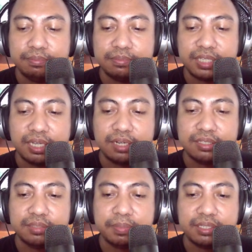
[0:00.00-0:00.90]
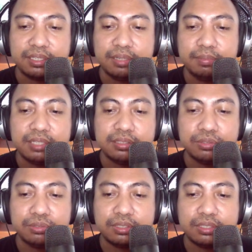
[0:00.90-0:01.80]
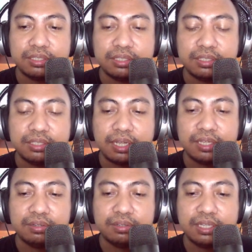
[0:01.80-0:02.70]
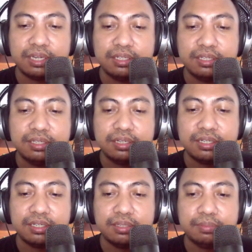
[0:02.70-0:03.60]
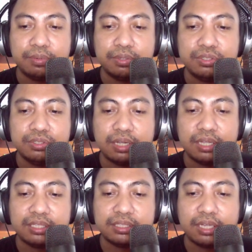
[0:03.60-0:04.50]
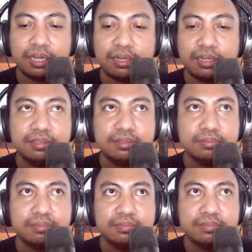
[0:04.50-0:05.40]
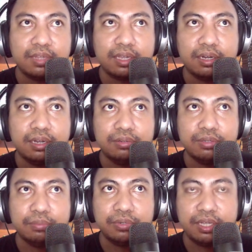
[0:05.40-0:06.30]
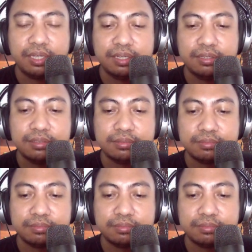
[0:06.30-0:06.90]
caranya seperti ini masuk ke icon tadi yang di pojok atas kanan lalu kemudian